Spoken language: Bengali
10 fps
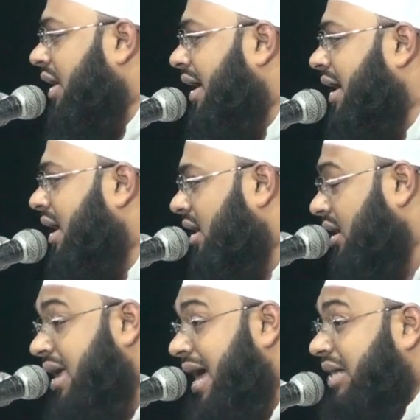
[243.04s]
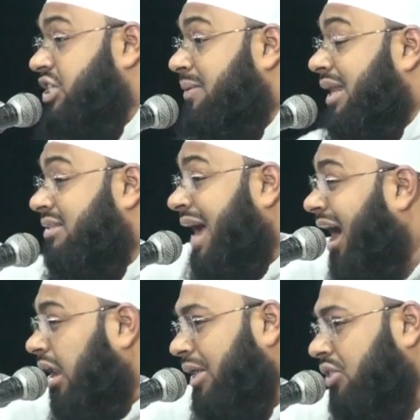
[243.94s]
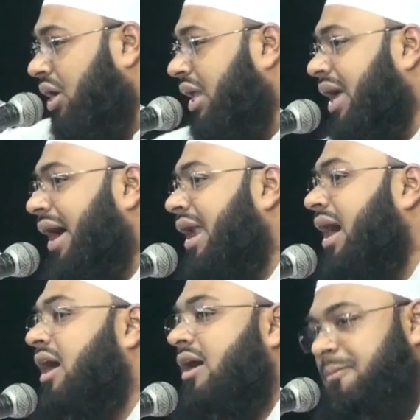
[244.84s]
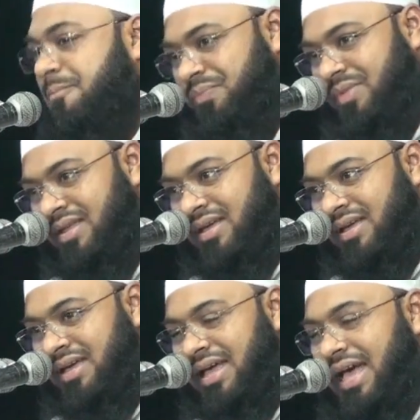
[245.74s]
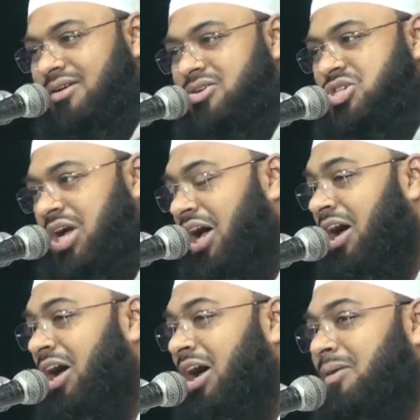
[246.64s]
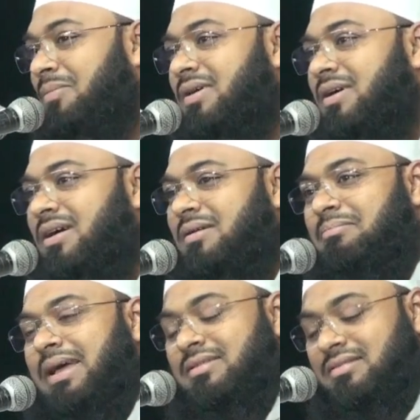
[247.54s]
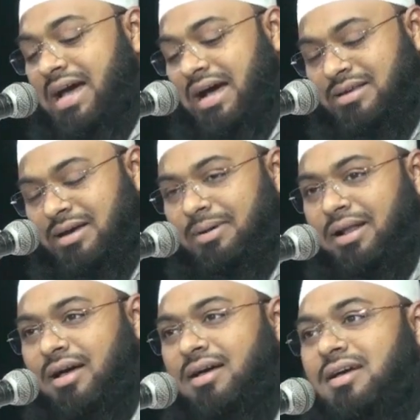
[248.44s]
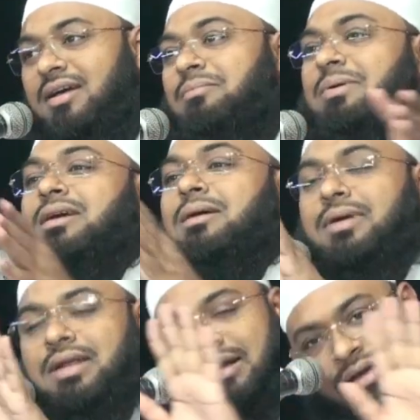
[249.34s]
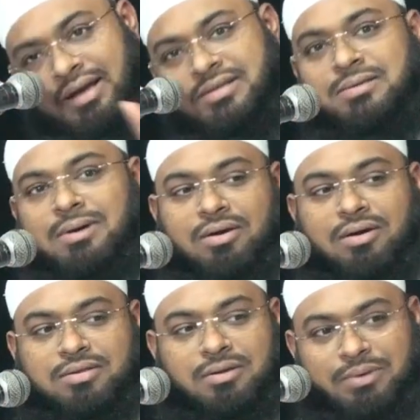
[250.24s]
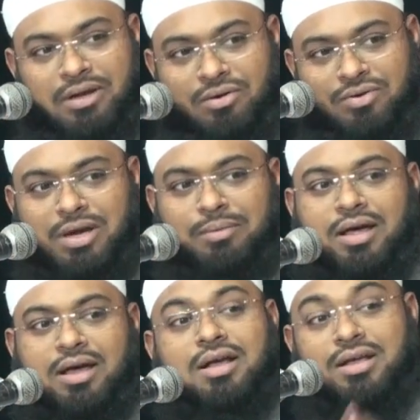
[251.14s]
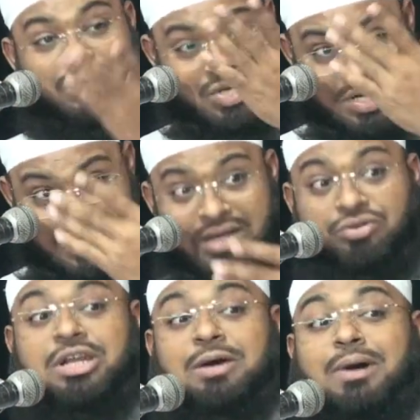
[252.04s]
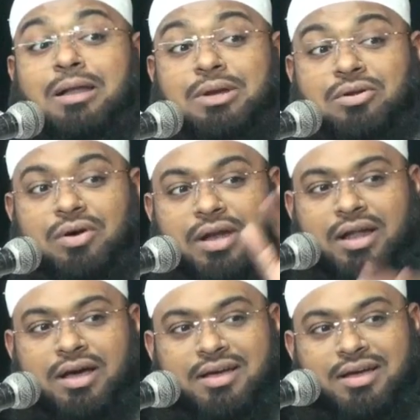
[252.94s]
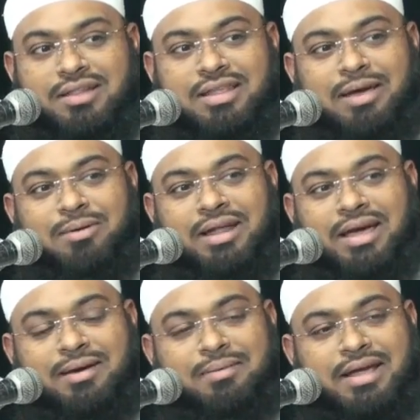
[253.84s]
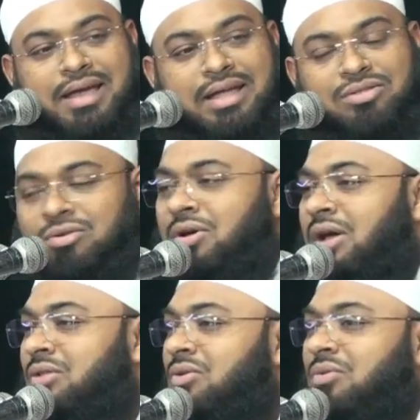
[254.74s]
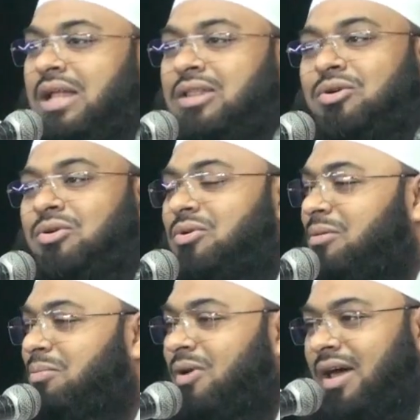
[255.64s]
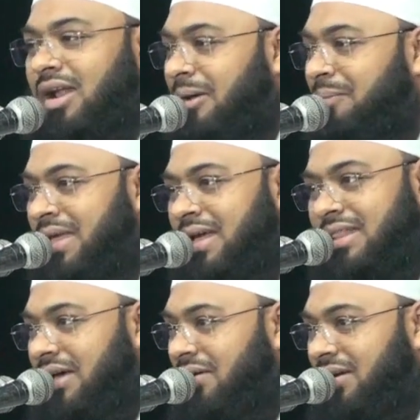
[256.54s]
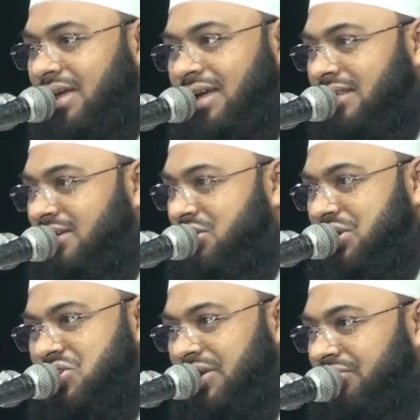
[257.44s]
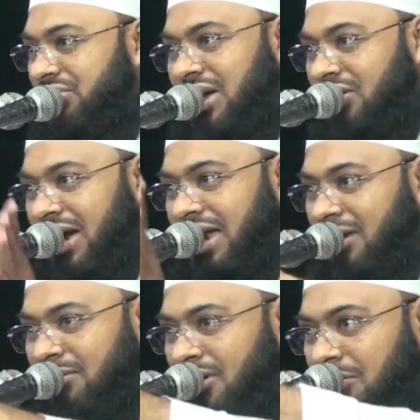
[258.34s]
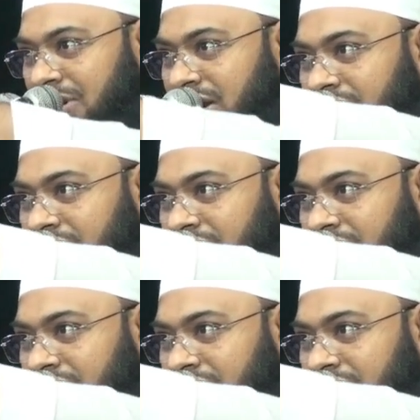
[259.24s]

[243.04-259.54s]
হয় না আর আলী থানবি তৈরি হয় না এখন সব ব্যক্ত রাখা যাবে না পিটাবেন না ঠিক আছে ভালো কথা পিঠানো যাবে না সেরিয়া তো এটা পারমিট করে না তাই বলে একেবারে এত কেত আদর করে পড়ালে তাহলে এদেশের সন্তান আলেম হবে না